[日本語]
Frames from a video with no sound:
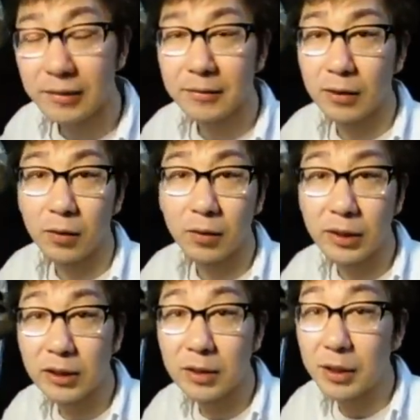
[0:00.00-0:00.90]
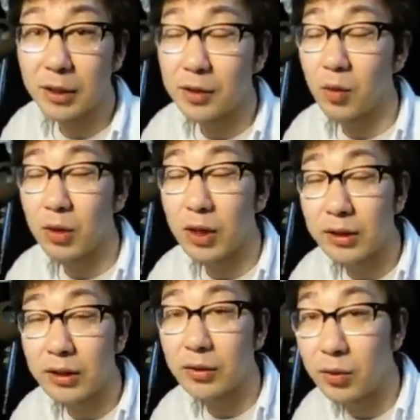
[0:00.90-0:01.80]
あの私はまあインコを飼っ
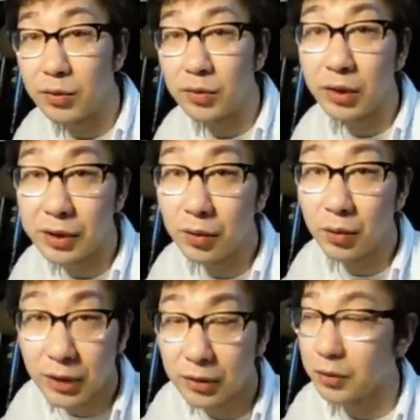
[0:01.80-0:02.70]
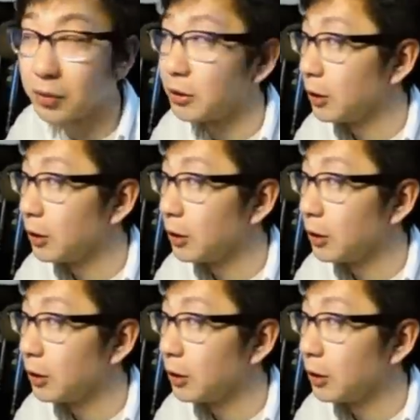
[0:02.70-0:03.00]
てるというのでインコさんという、